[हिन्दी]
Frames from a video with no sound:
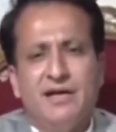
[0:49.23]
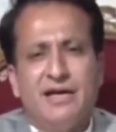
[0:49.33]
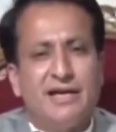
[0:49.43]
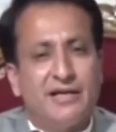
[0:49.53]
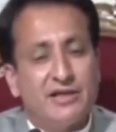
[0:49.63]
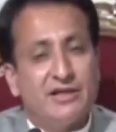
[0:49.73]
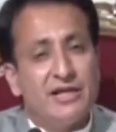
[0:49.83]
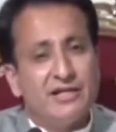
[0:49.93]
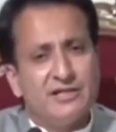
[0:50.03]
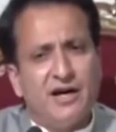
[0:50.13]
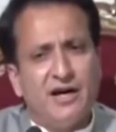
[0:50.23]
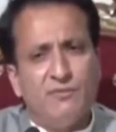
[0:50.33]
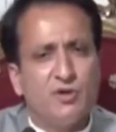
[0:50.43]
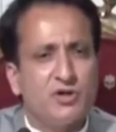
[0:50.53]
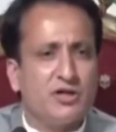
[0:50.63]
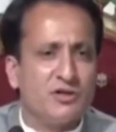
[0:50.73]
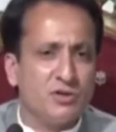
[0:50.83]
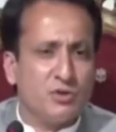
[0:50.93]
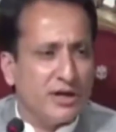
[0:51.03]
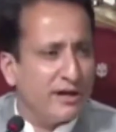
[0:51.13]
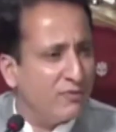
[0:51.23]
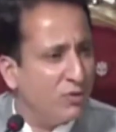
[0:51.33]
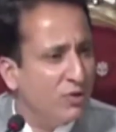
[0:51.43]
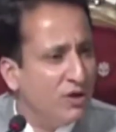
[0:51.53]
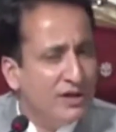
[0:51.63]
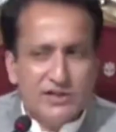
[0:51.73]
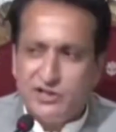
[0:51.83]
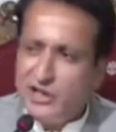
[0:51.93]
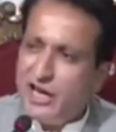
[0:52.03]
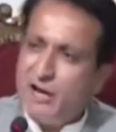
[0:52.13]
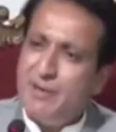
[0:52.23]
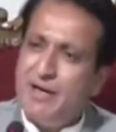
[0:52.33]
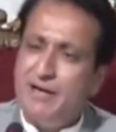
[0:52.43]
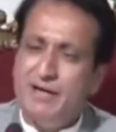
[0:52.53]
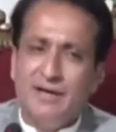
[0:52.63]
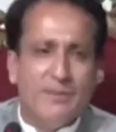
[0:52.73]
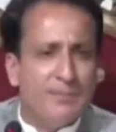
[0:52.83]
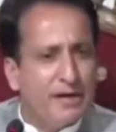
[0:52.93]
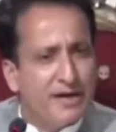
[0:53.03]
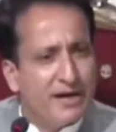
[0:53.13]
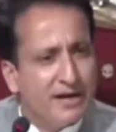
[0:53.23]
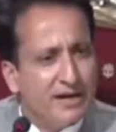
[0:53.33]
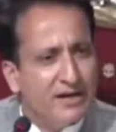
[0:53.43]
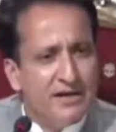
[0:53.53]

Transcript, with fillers: कि कितने साल वो शख्स जो है वो जेल में पड़े रहे